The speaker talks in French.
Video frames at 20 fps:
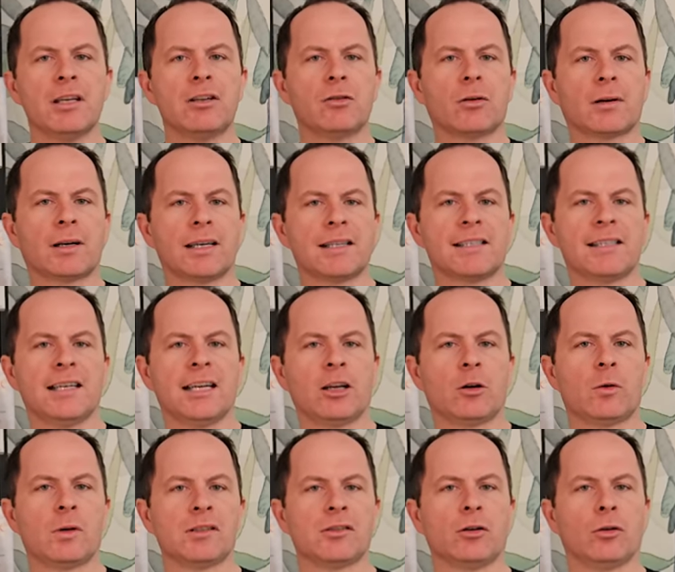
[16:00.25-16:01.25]
mais surclassait
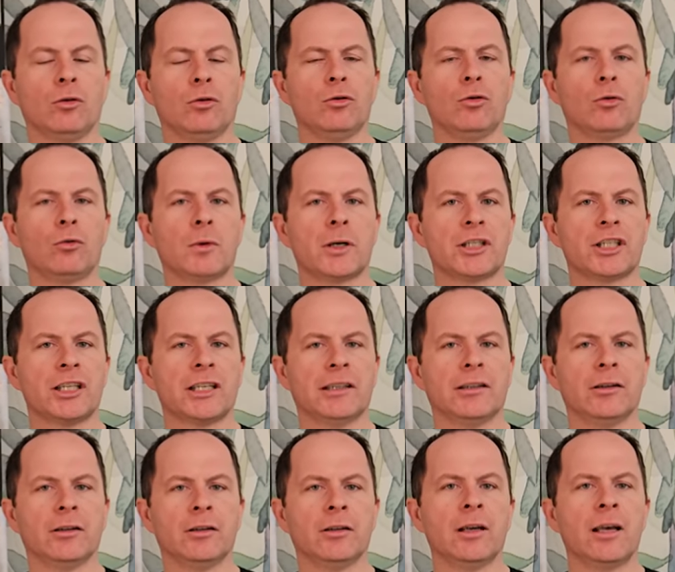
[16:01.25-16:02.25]
les croiseurs lourds
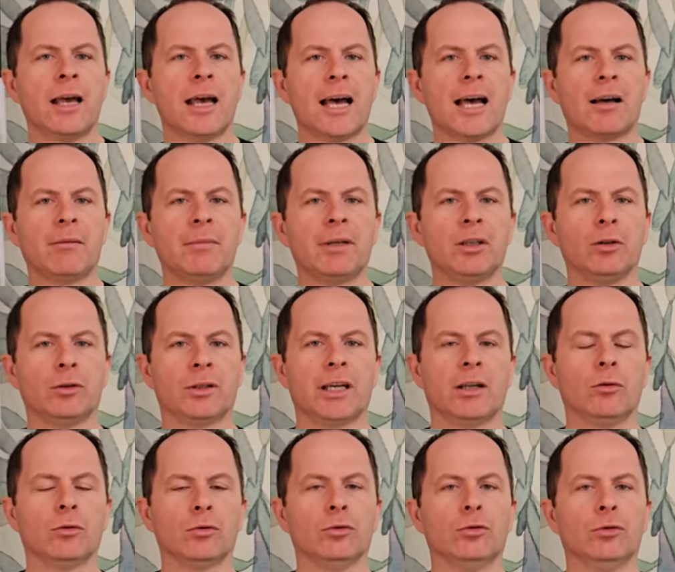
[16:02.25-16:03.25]
Washington armés de
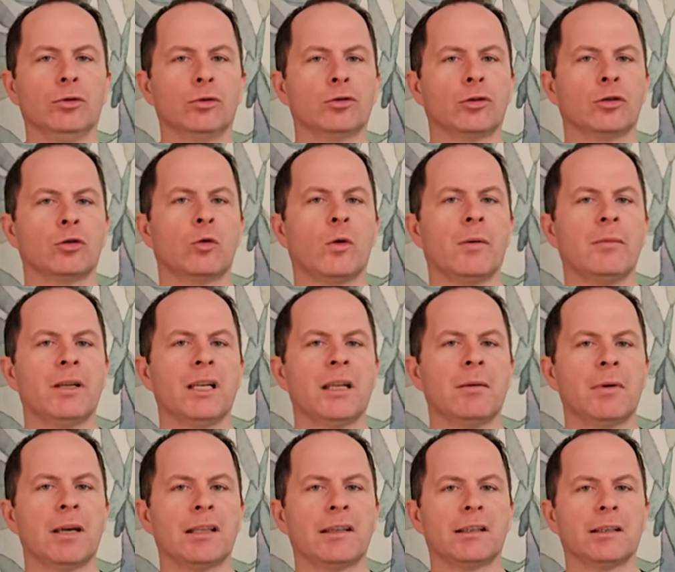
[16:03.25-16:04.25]
canons de 203
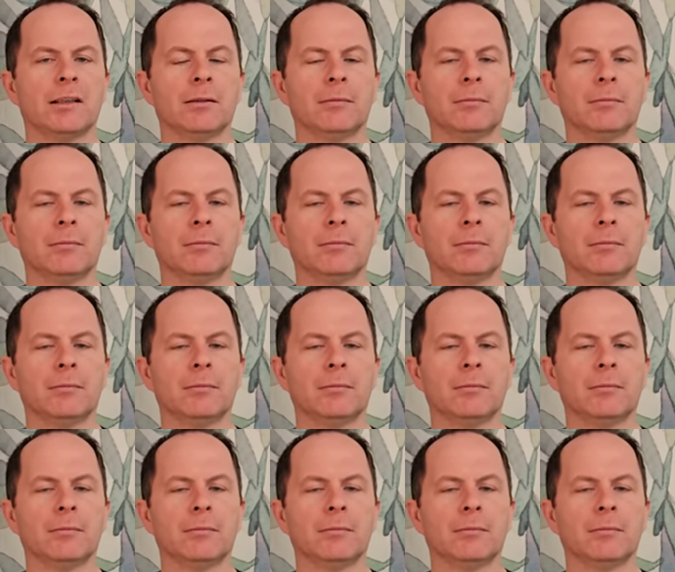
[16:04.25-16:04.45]
mm.